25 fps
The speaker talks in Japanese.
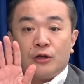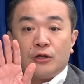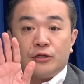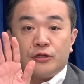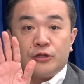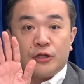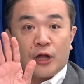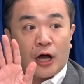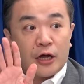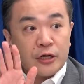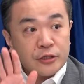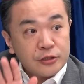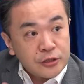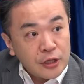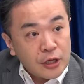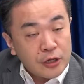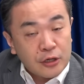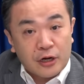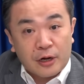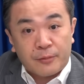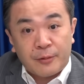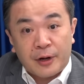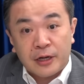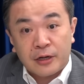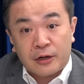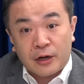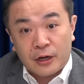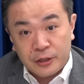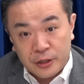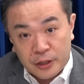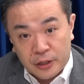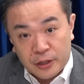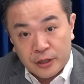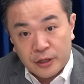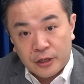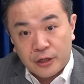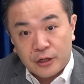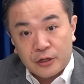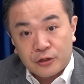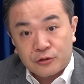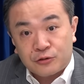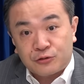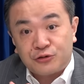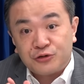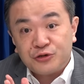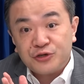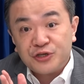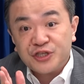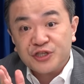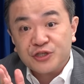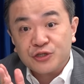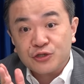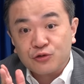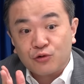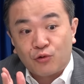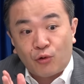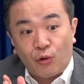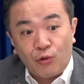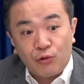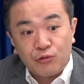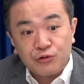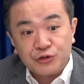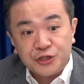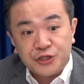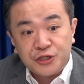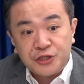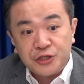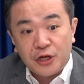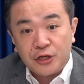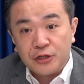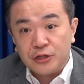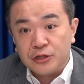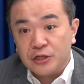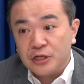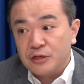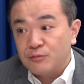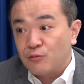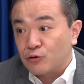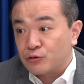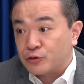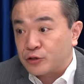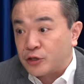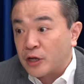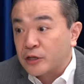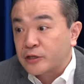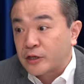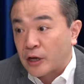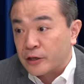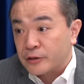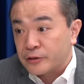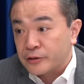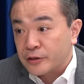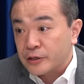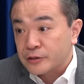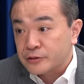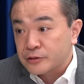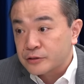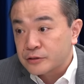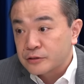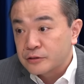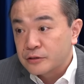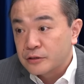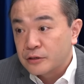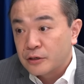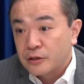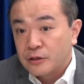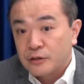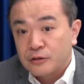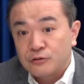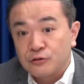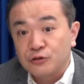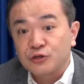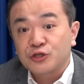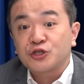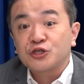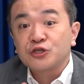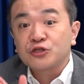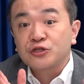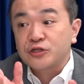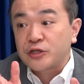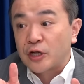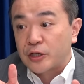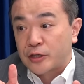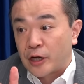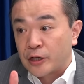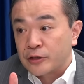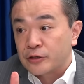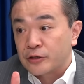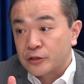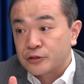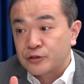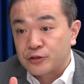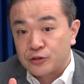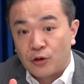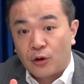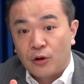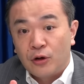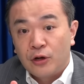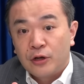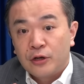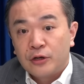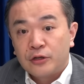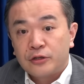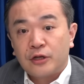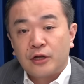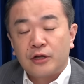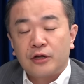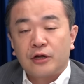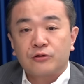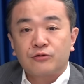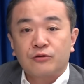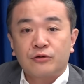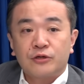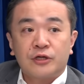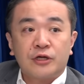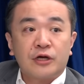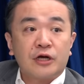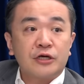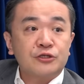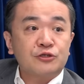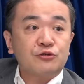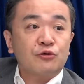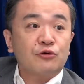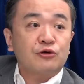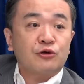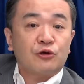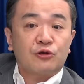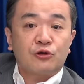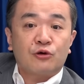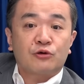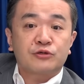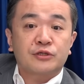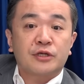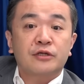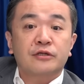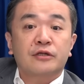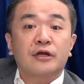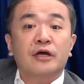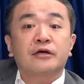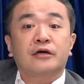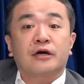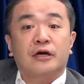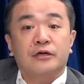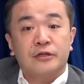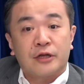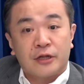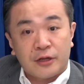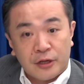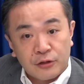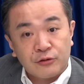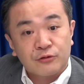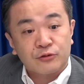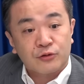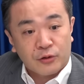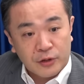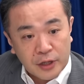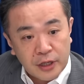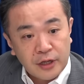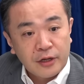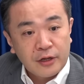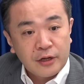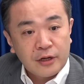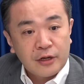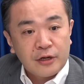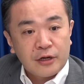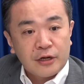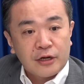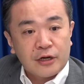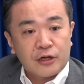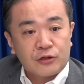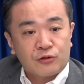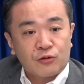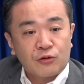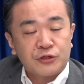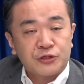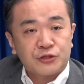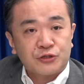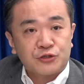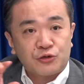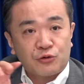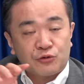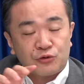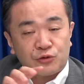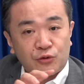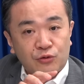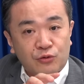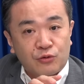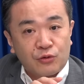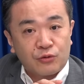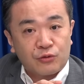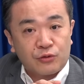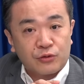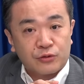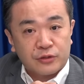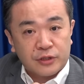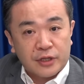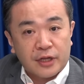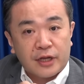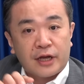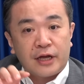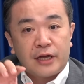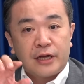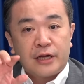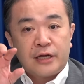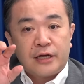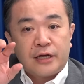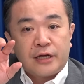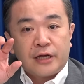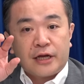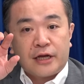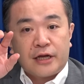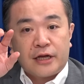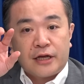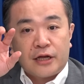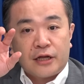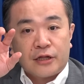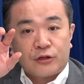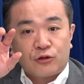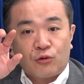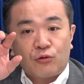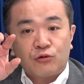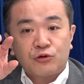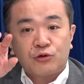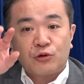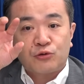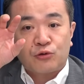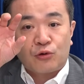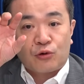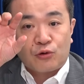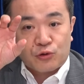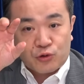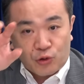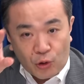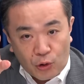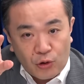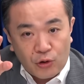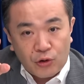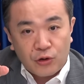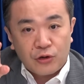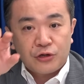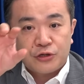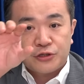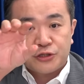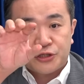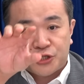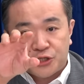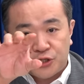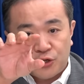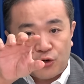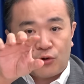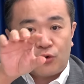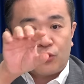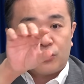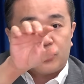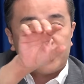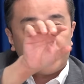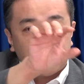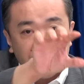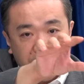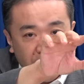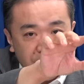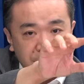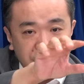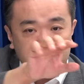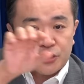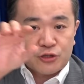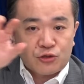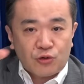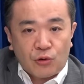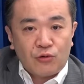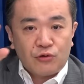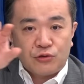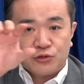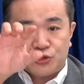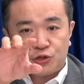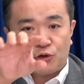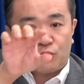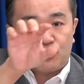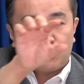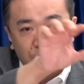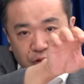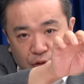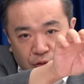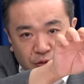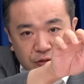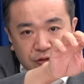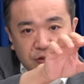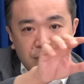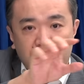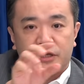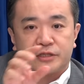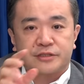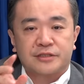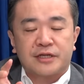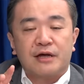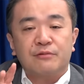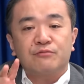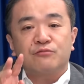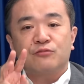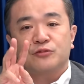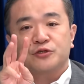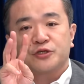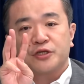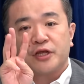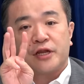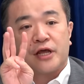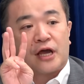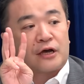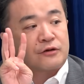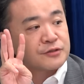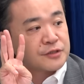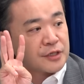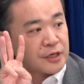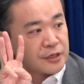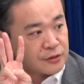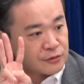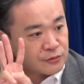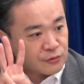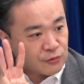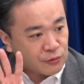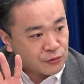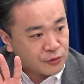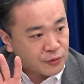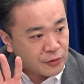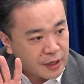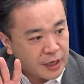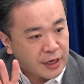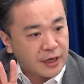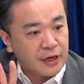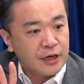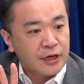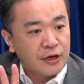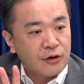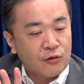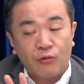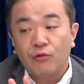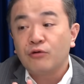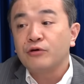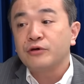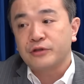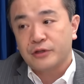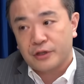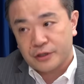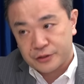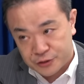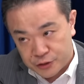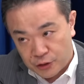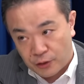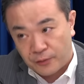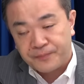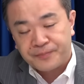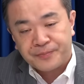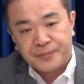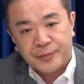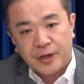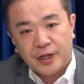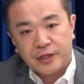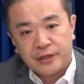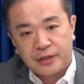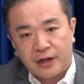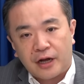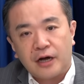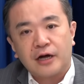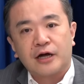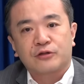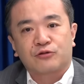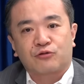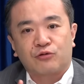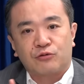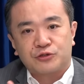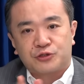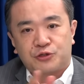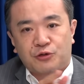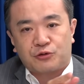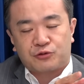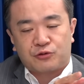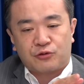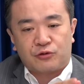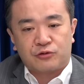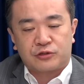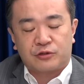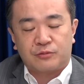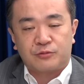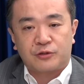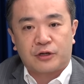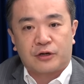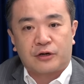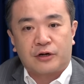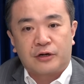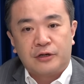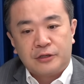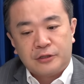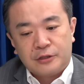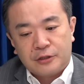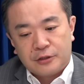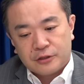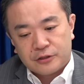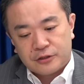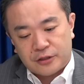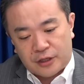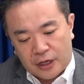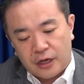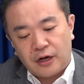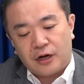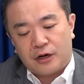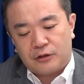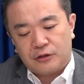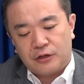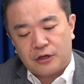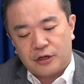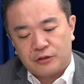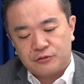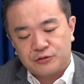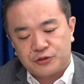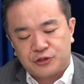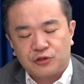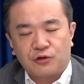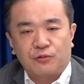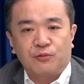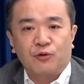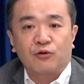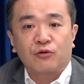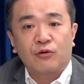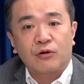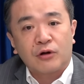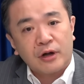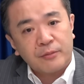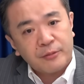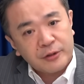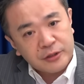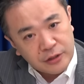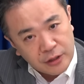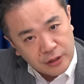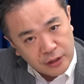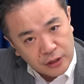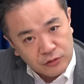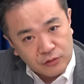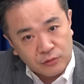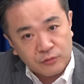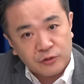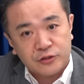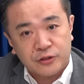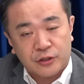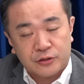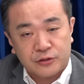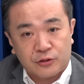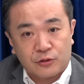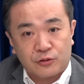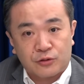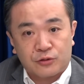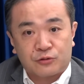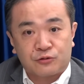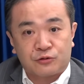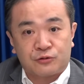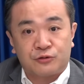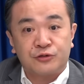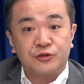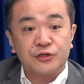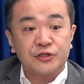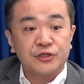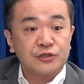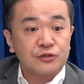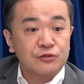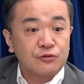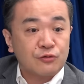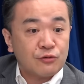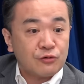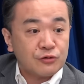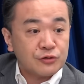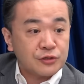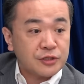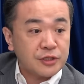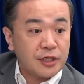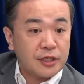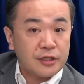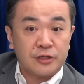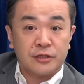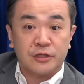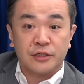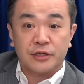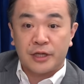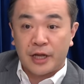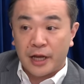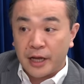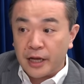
何年か前かにクイズ甲子園にも出たんです。映ってたんですよ。で、あの東東京の予選大会でね言うとね、都立城東高校って東京都の都、城、東、都、城東ってさん文字で略されることが多いんですよ。なんであ東城東って見たら、あうちの母校頑張ってるなと思ってたんですけど、クイズ甲子園にねっ